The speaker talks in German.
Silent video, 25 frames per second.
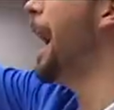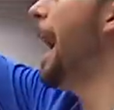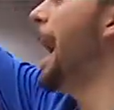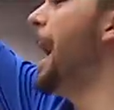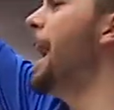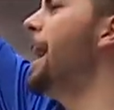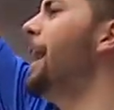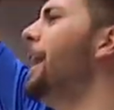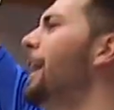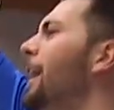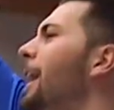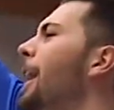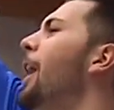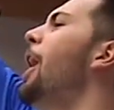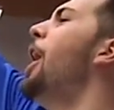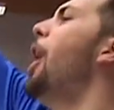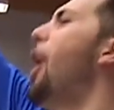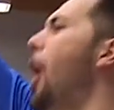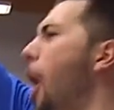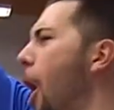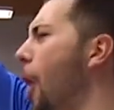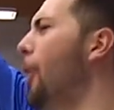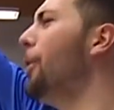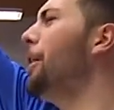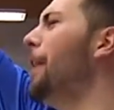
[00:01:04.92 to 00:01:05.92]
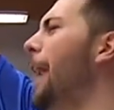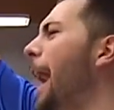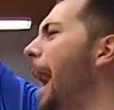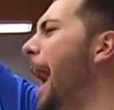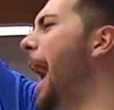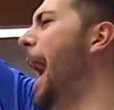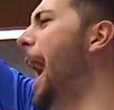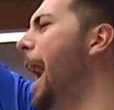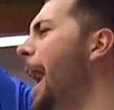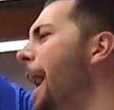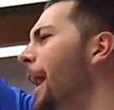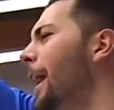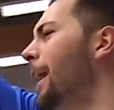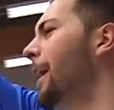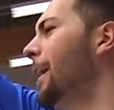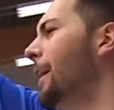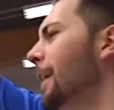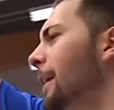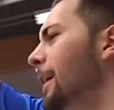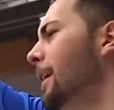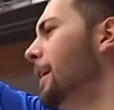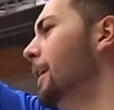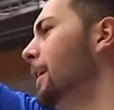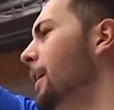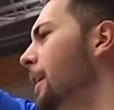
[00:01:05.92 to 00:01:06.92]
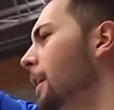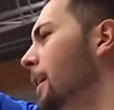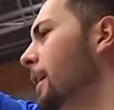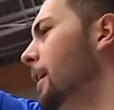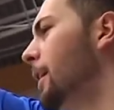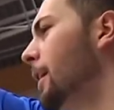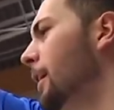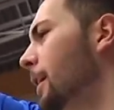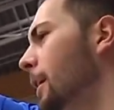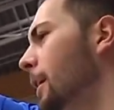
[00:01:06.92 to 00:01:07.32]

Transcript: aber nicht nur das hat ihn hierher gelockt.